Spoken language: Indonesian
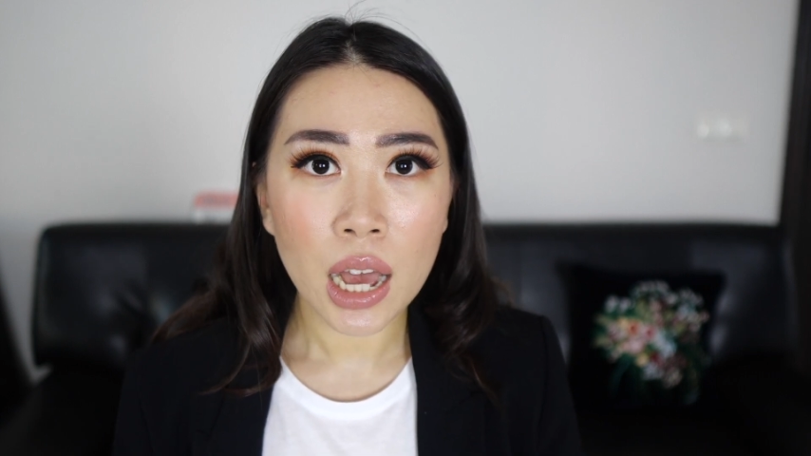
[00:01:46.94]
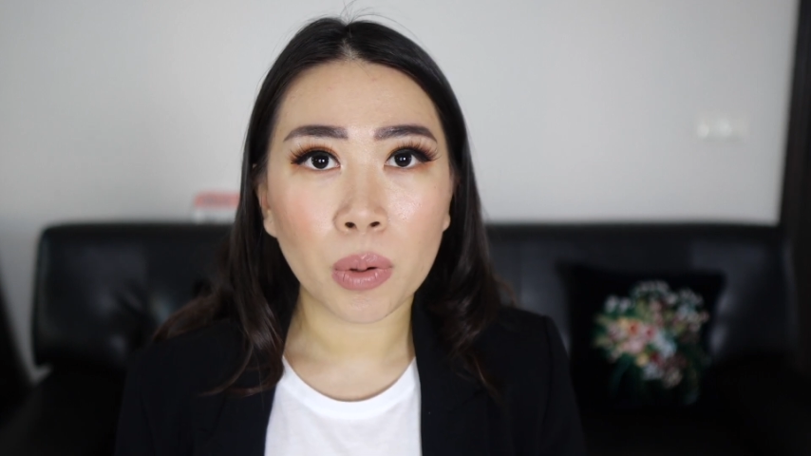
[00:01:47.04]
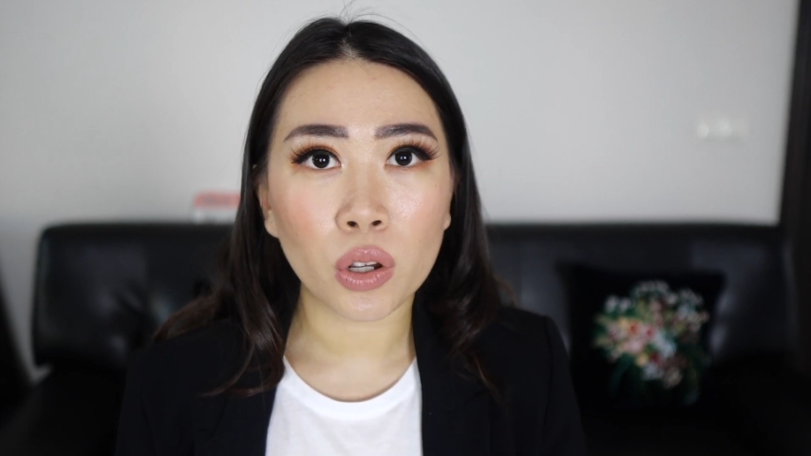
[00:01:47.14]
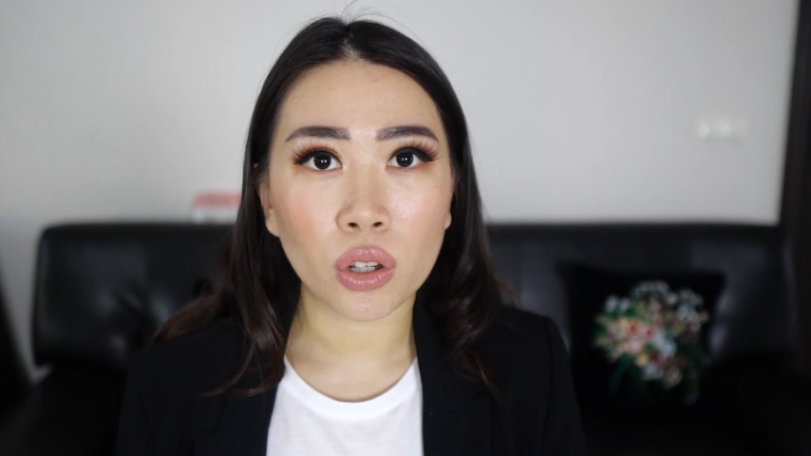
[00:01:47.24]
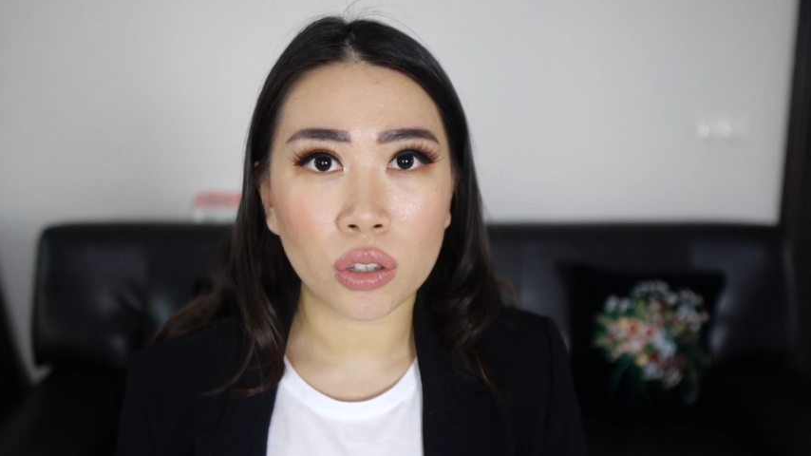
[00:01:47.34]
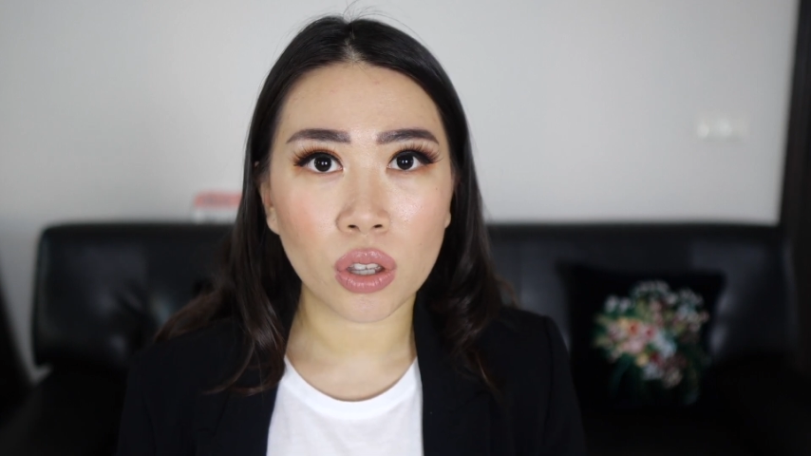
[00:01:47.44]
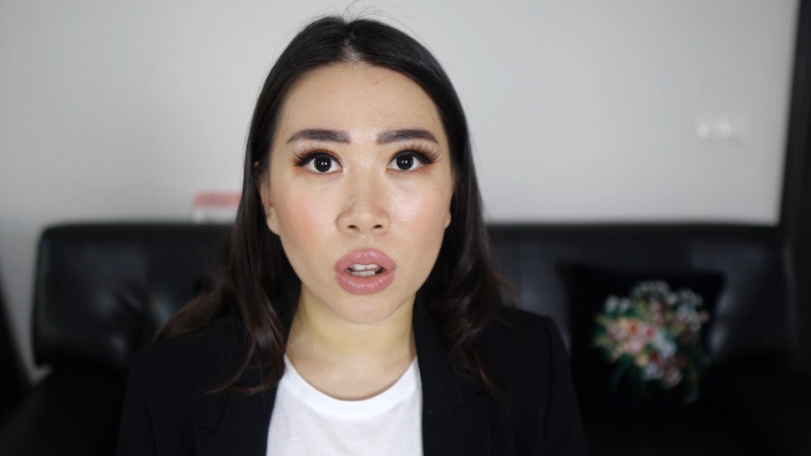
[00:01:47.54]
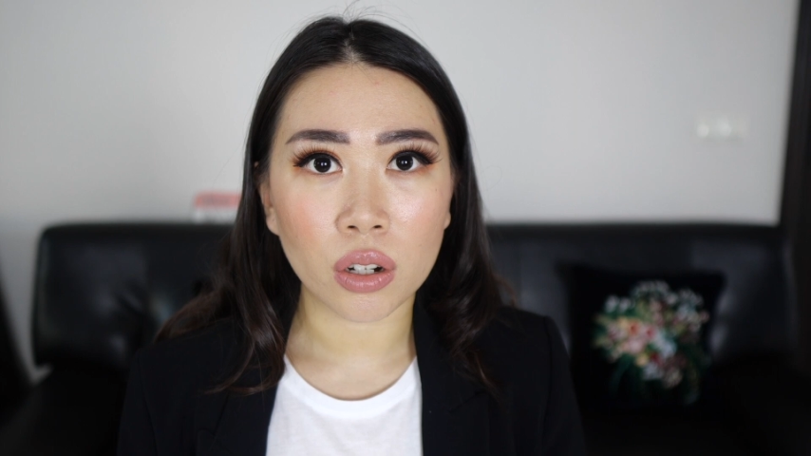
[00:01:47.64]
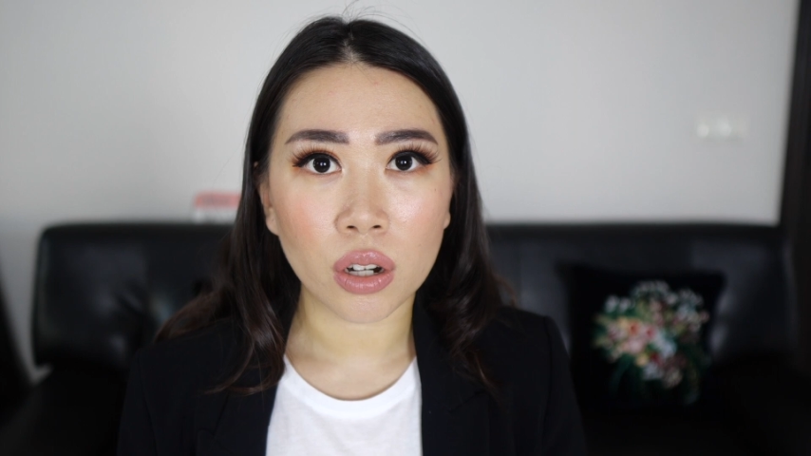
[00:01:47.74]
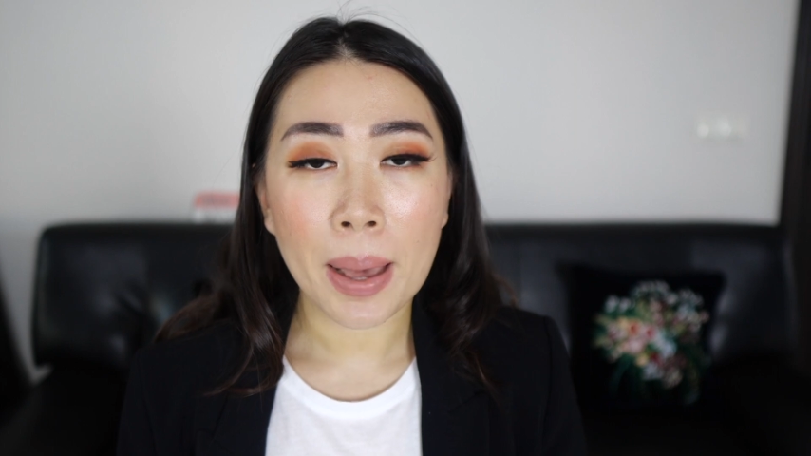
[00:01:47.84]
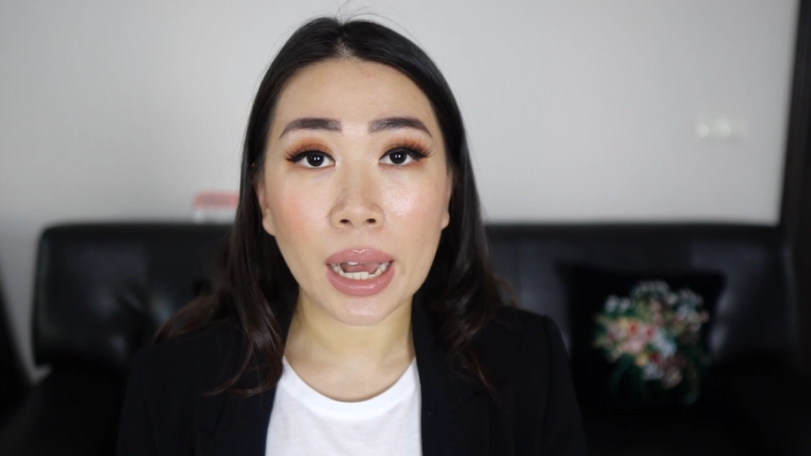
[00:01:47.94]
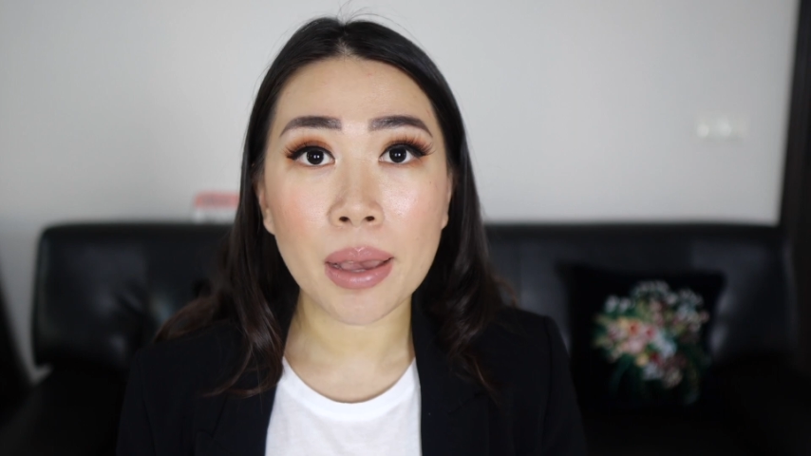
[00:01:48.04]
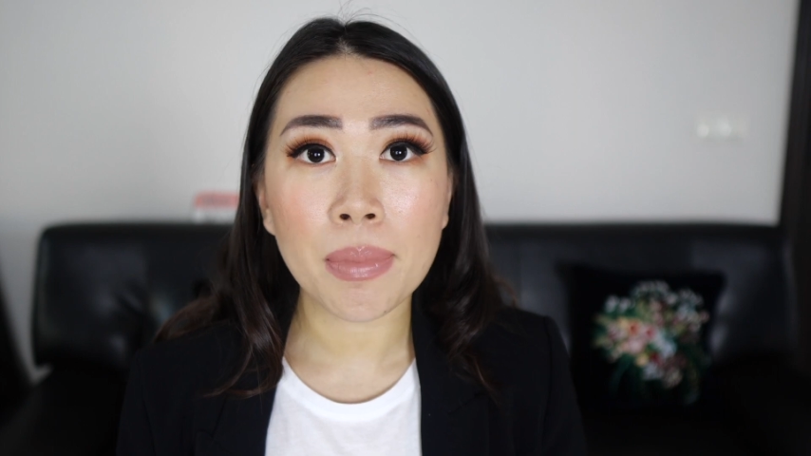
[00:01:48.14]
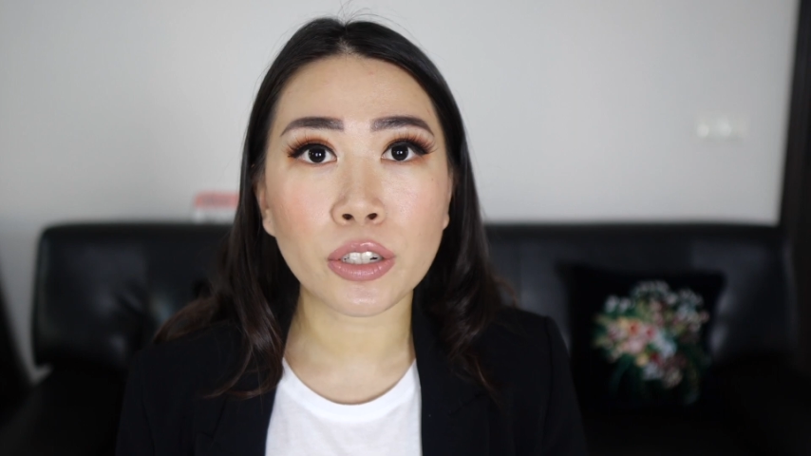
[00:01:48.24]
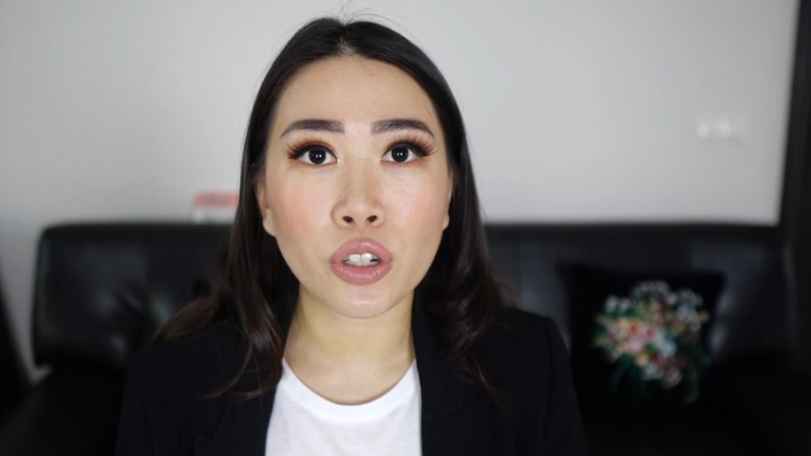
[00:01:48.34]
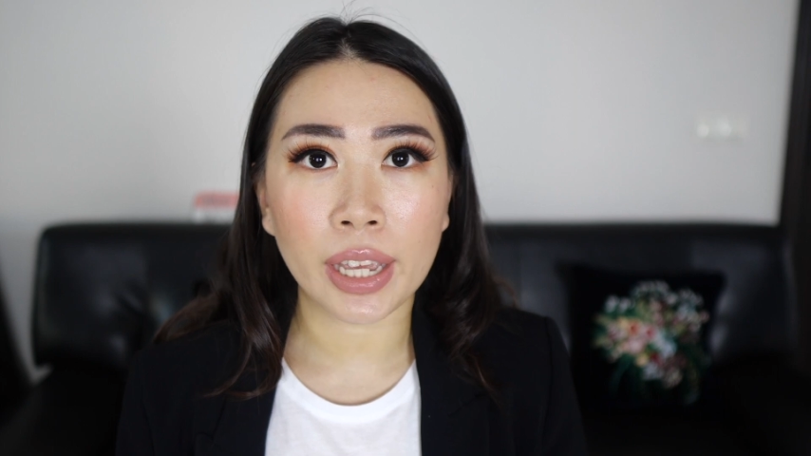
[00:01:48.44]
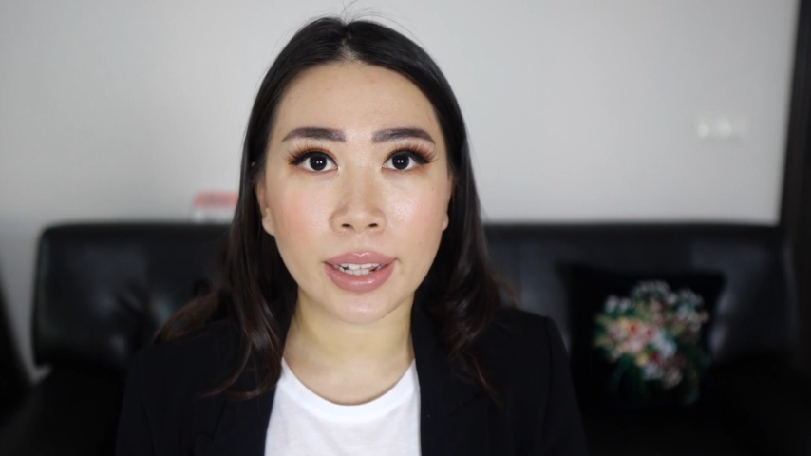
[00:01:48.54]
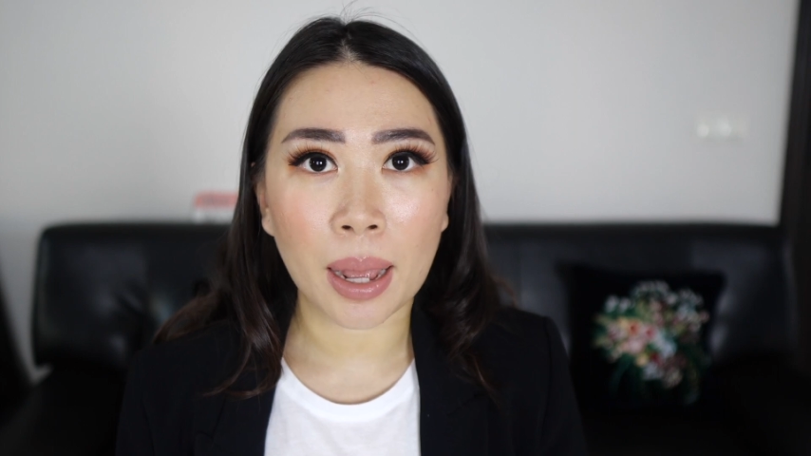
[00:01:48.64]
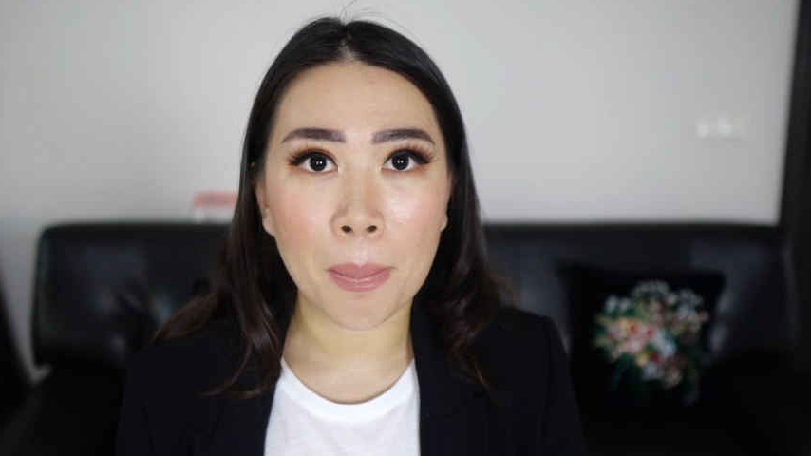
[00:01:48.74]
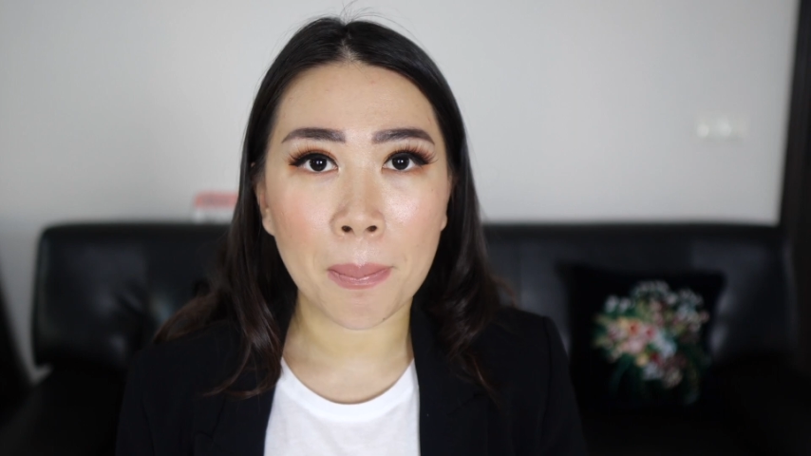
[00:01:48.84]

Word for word: monoton, pakai baju hitam,